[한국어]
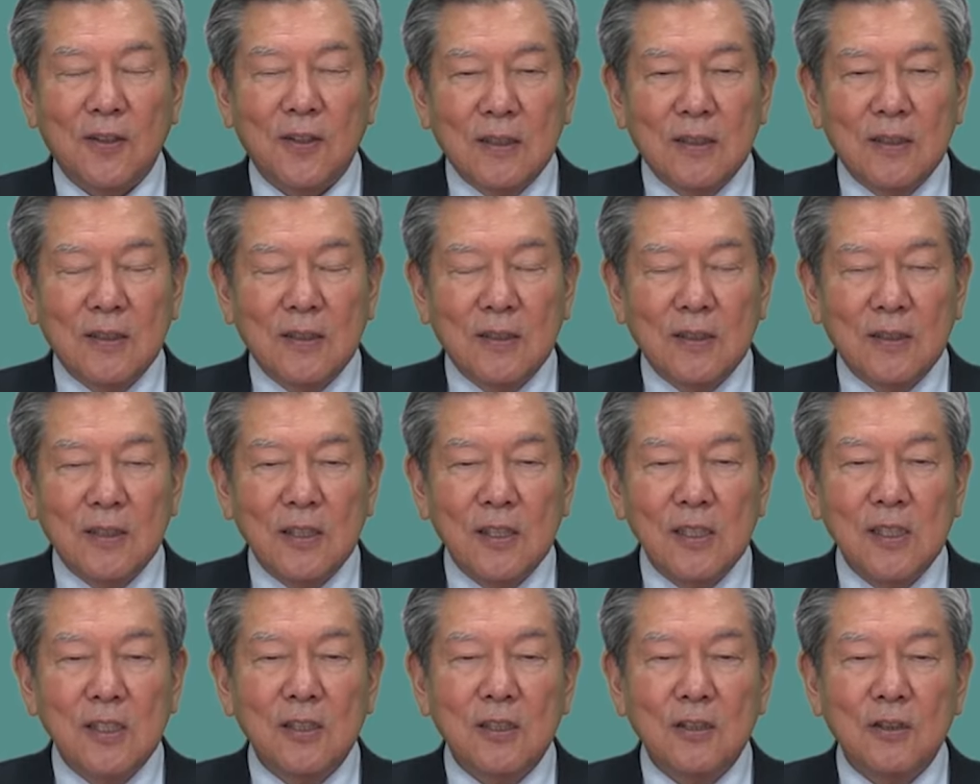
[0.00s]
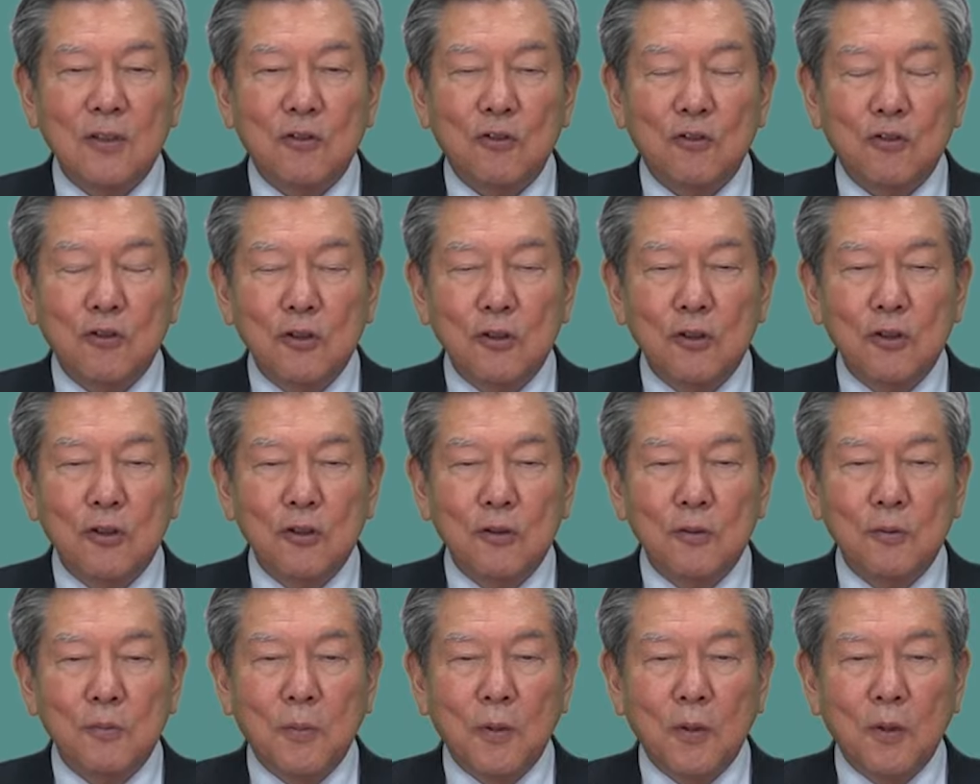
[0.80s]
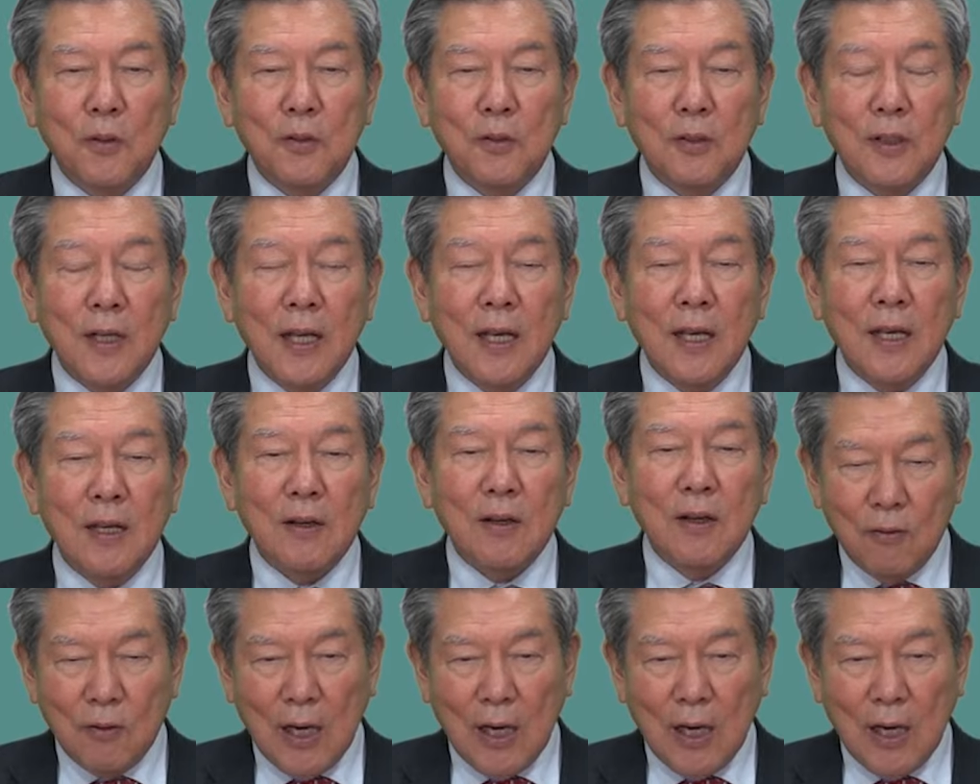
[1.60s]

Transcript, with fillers: 그 일은 두번의